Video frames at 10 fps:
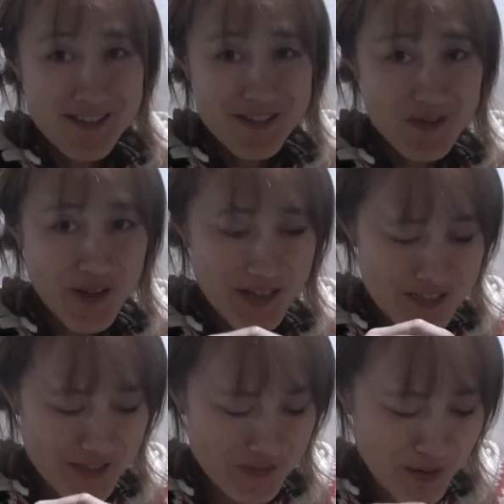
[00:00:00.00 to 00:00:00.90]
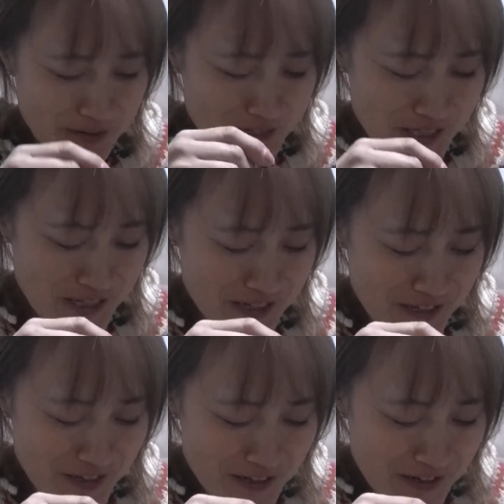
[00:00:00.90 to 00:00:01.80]
素晴らしいパクチー
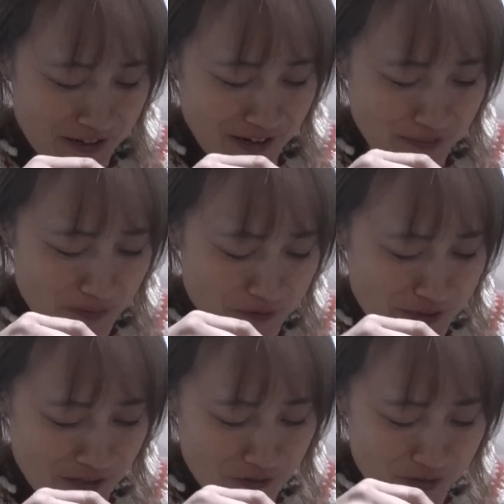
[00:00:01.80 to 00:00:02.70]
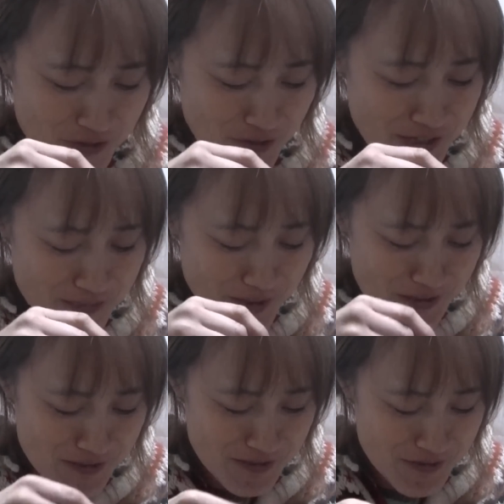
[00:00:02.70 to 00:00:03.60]
カメムシさんの匂いがしま
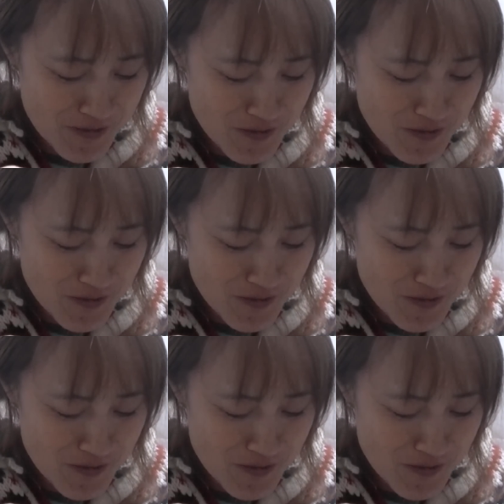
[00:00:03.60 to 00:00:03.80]
す